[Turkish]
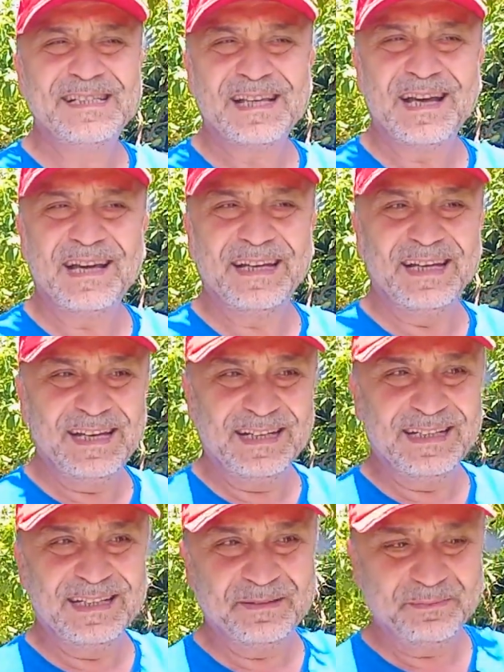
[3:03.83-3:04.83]
sahile
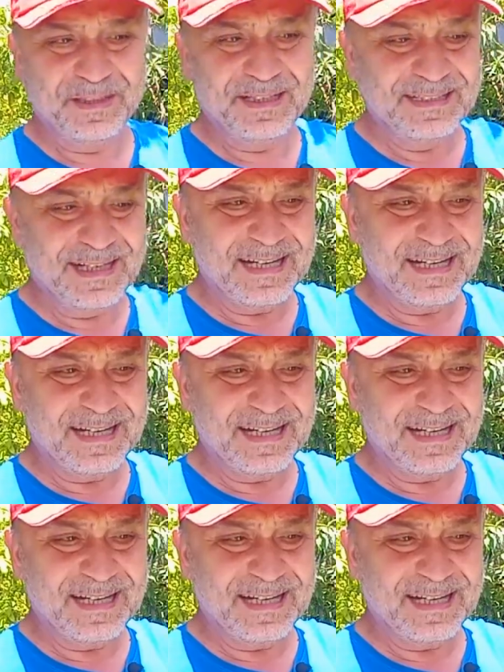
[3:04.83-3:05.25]
gitmeyin.